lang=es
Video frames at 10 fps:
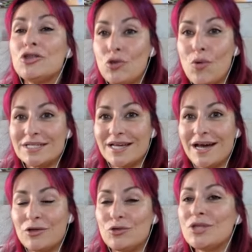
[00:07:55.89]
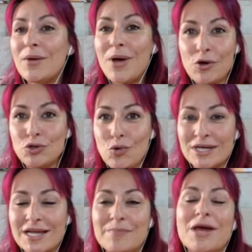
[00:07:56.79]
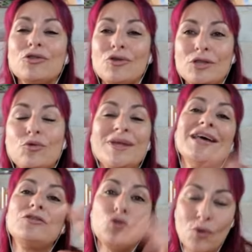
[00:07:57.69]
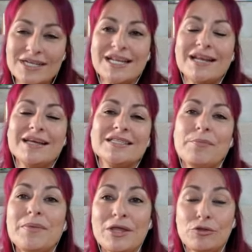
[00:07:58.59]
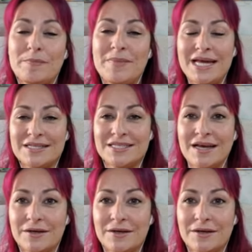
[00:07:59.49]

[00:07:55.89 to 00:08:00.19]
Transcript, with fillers: Tú has dejado tu trabajo, tú has cambiado toda tu vida, tú eres el que estás viviendo en mi casa.